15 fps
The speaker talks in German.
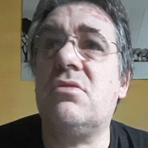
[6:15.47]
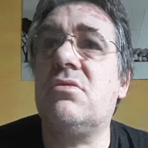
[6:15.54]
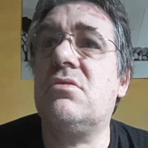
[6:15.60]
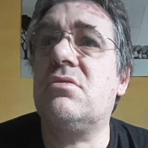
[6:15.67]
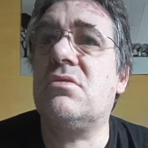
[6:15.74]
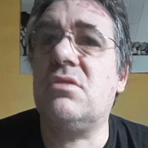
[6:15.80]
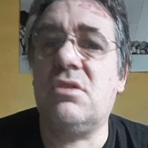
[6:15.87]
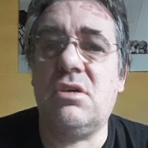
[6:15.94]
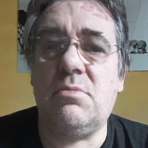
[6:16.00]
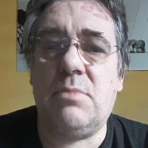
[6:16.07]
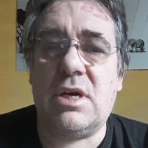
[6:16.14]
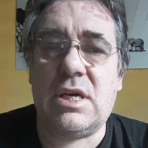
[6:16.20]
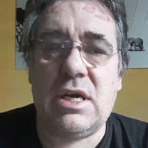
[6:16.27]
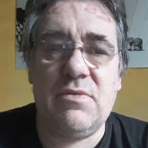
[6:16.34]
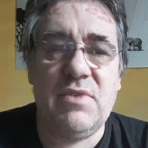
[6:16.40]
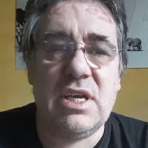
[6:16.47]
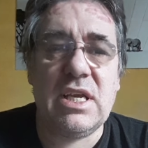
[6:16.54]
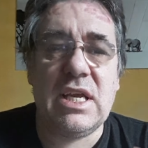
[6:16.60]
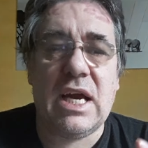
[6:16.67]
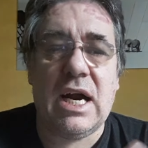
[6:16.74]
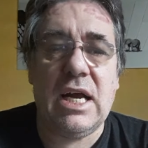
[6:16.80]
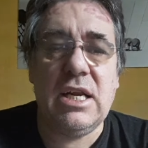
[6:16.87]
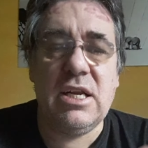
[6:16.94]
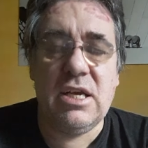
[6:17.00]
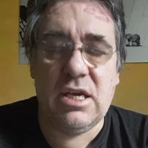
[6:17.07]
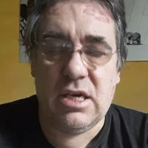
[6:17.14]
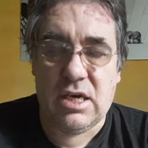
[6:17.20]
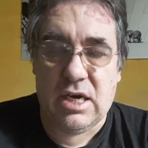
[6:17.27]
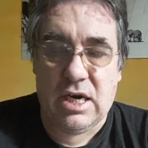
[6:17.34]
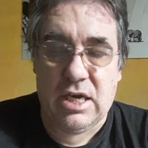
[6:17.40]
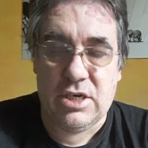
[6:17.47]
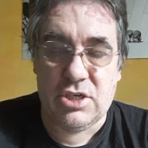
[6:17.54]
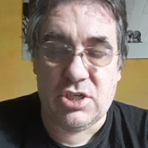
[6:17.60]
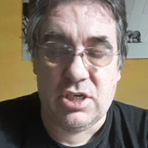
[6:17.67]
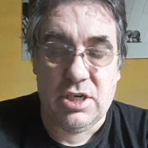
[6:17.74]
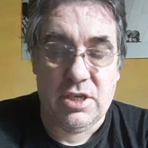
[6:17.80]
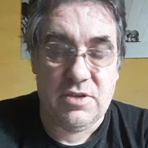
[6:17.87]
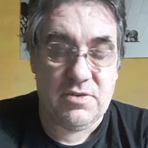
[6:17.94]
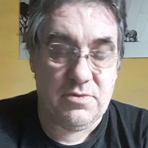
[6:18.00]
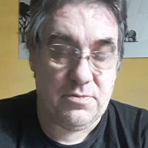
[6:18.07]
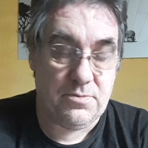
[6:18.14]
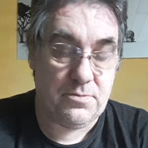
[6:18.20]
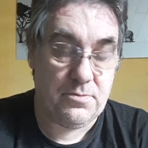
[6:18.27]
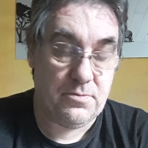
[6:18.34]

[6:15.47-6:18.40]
Und äh, man kann wirklich alle anschließen.